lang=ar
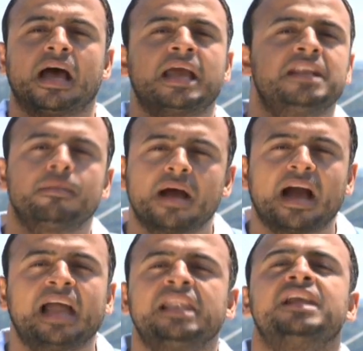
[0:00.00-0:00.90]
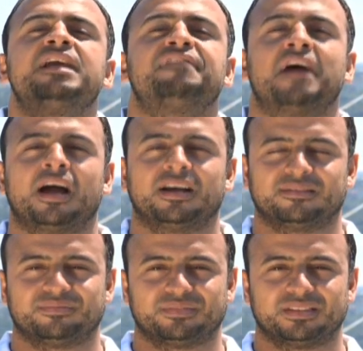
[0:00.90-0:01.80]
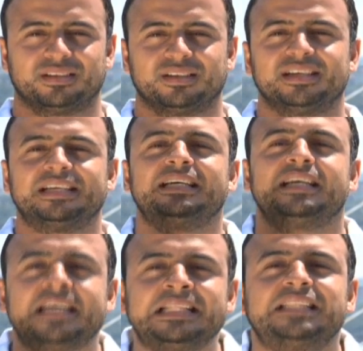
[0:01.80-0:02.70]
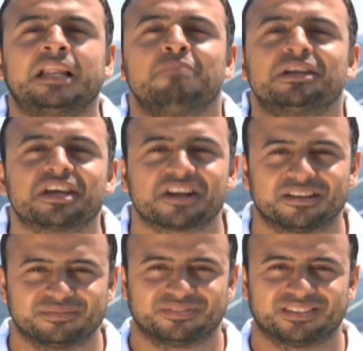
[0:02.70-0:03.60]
اينما حل نفع انت المطره